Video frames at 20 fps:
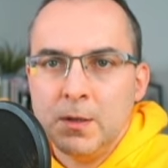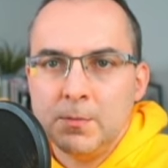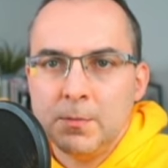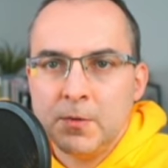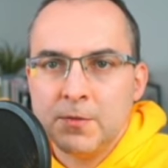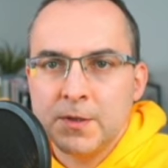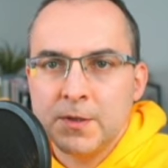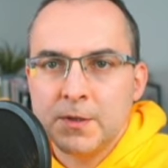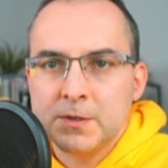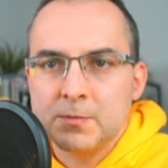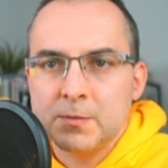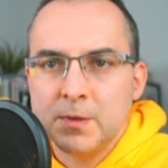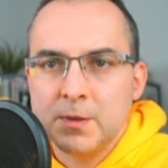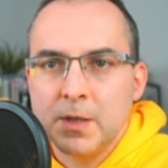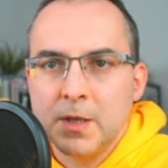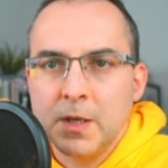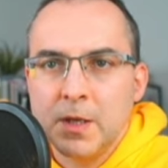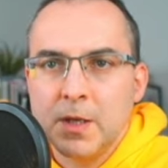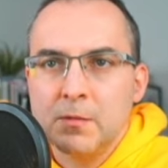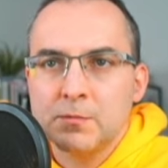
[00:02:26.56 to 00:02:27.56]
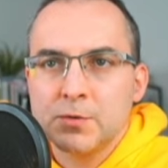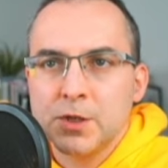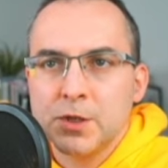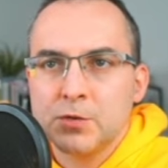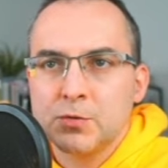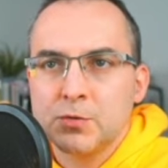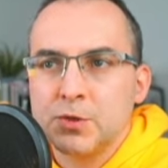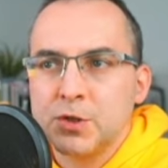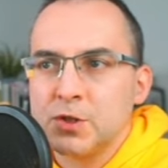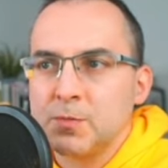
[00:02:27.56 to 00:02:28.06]
e, powiedzmy,
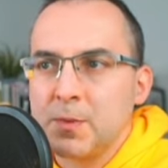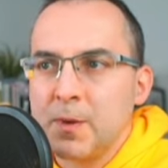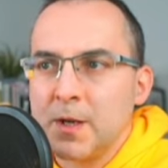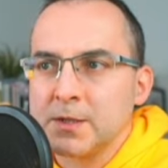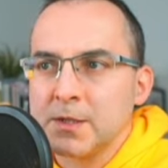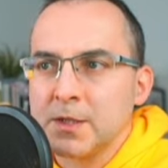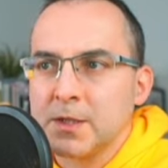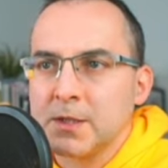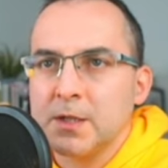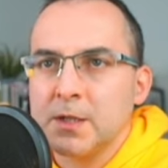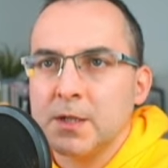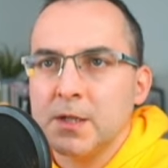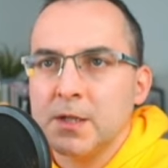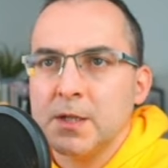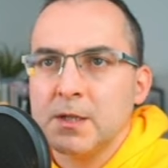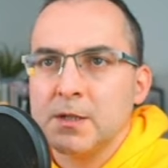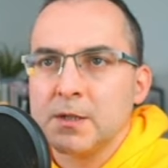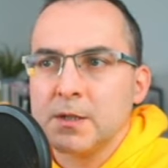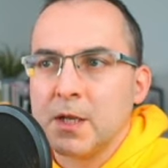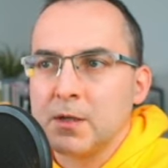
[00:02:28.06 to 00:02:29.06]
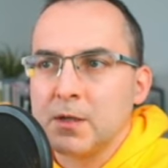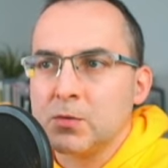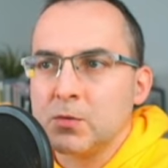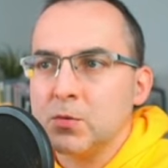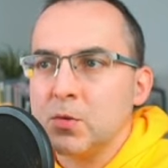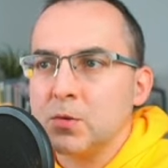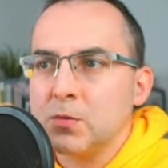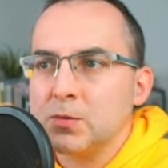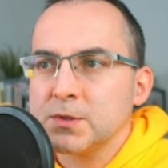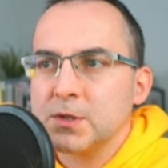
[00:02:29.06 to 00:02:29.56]
przerzucić pasek na
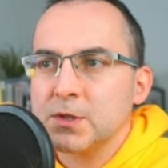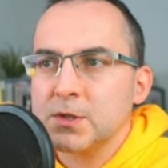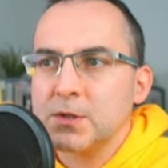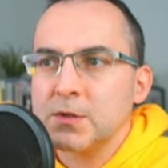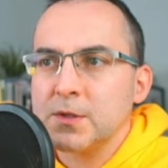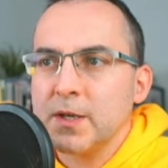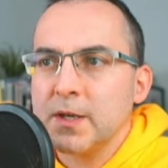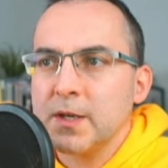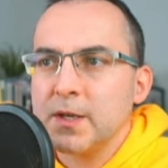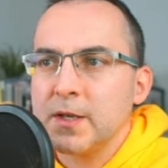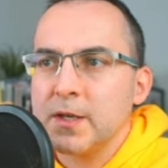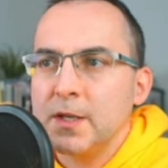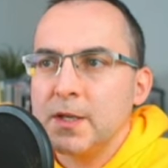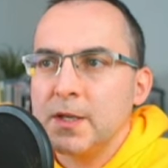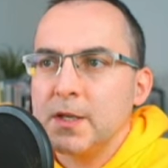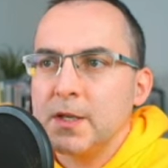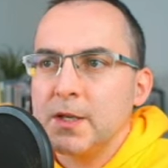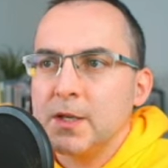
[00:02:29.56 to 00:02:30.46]
drugą stronę